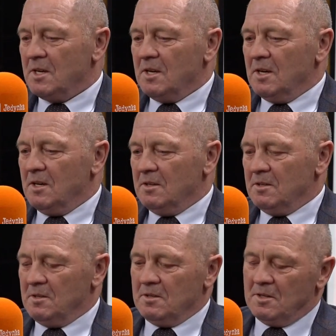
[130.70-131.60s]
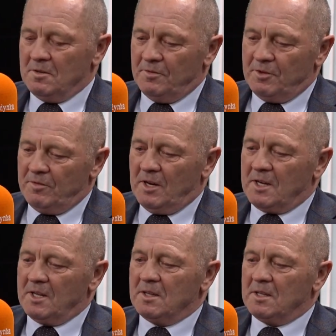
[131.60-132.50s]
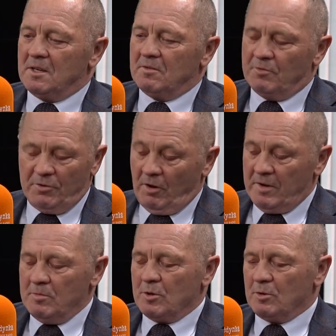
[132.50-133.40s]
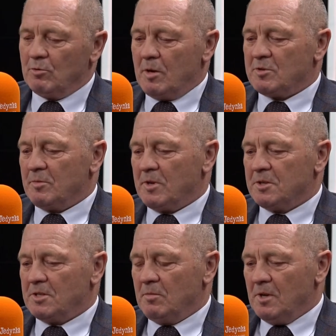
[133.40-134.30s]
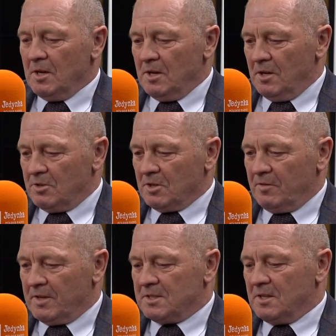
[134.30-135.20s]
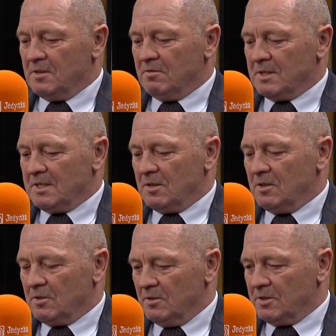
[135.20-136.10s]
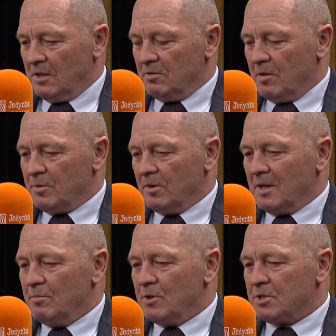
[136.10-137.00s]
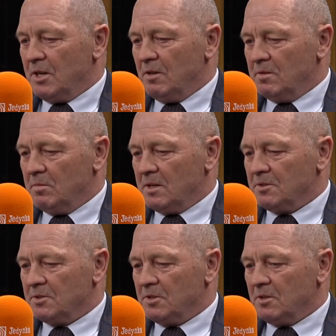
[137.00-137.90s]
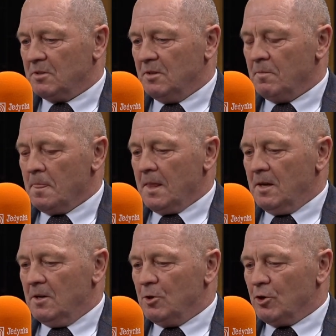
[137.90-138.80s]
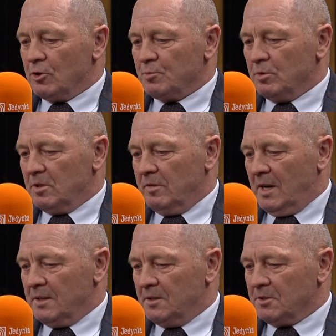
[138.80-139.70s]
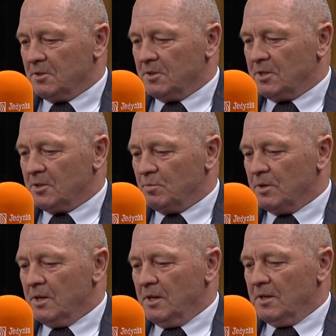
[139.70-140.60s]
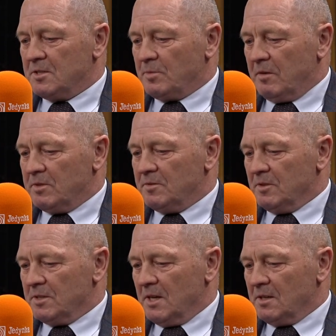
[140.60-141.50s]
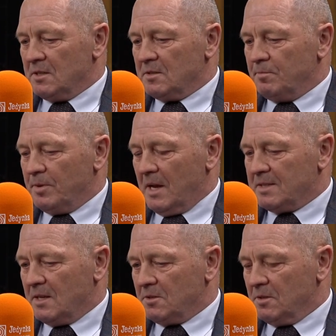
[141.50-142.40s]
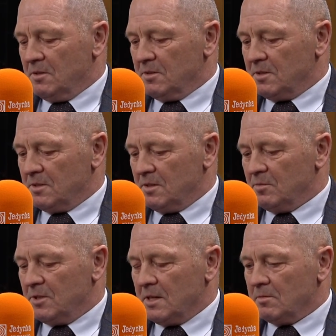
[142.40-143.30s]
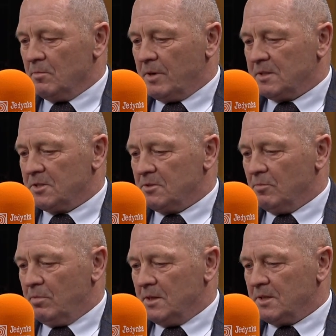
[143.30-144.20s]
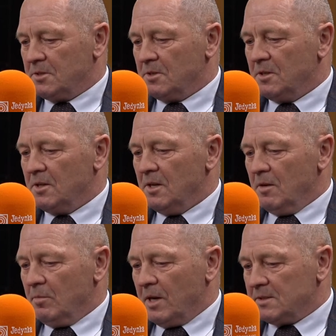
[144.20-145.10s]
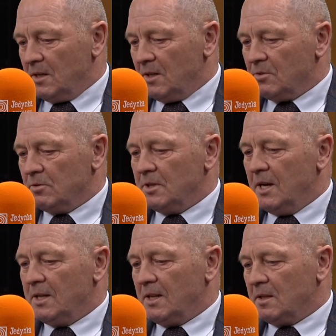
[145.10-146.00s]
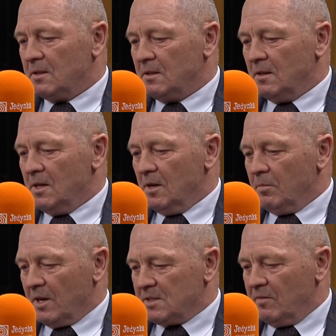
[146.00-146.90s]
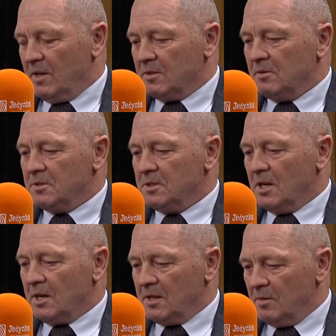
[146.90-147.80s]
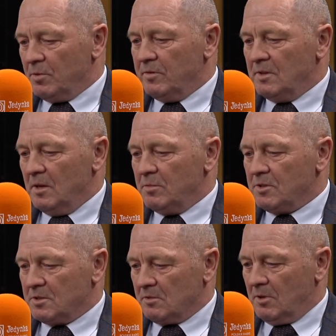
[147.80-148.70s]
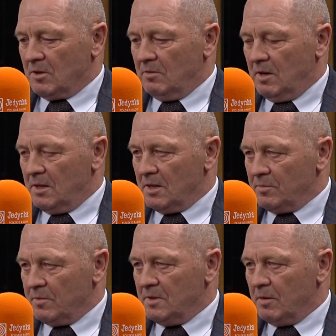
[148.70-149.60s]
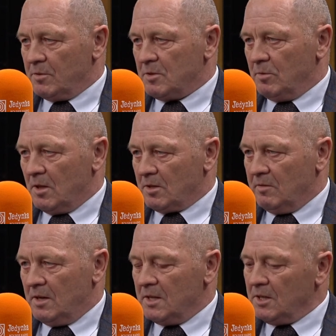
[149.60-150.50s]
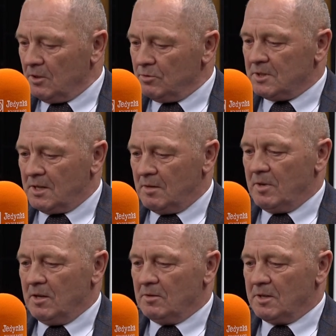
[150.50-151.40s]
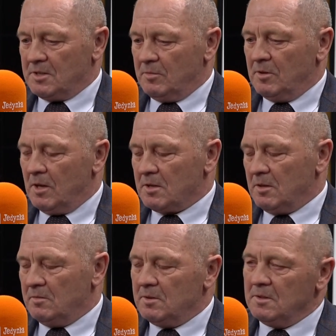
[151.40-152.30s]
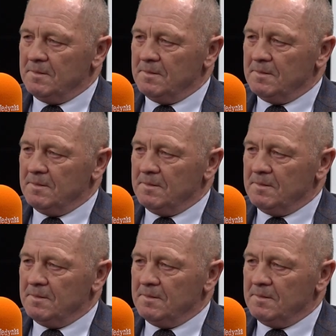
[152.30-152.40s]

e, wdowia, renta, wdowia emerytura, przepraszam, e, czy kwestie własnego konta, tutaj program mieszkaniowy bardzo szeroko e, rozbudowany, czy chociażby sprawy związane z praca, z tym hasłem praca się opłaca, czyli praca na drugi etat, praca w nadgodzinach nie powinna być oskładkowana, nie powinna być opodatkowana, niech ludzie zarabiają na siebie dodatkowo.